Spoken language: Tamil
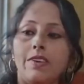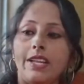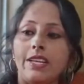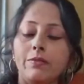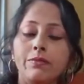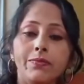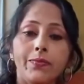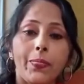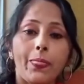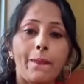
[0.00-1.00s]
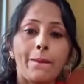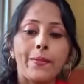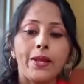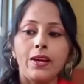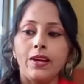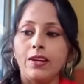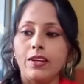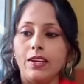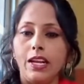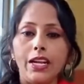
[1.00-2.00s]
வணக்கம்
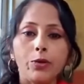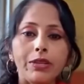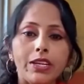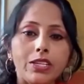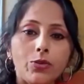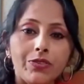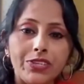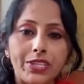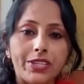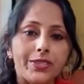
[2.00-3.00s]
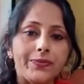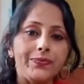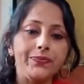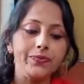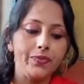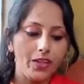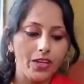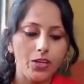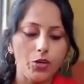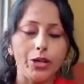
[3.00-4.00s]
எல்லாருக்குமே தெரிஞ்ச ஒரு விஷயந்தான்
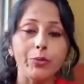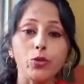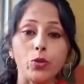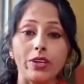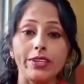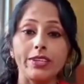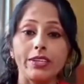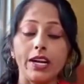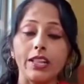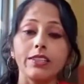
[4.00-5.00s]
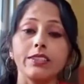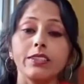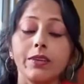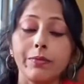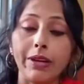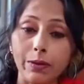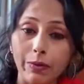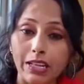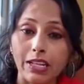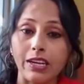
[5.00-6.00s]
கோயம்புத்தூரில் நடந்த
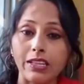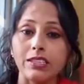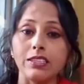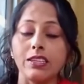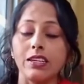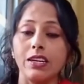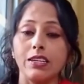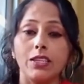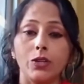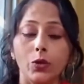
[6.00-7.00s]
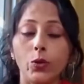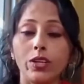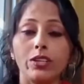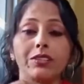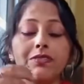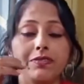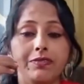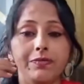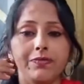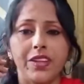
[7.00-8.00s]
மேட்டுப்பாளையத்தில் நடந்த அந்த கோர
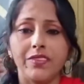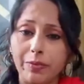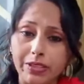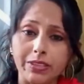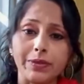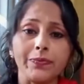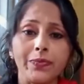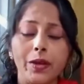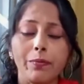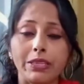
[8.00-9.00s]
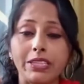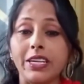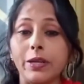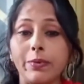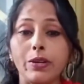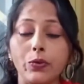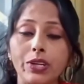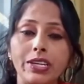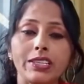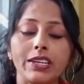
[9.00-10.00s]
விபத்து பதினேழு பேர்
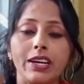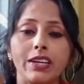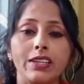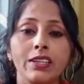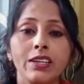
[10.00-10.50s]
உயிரிழந்திருக்காங்க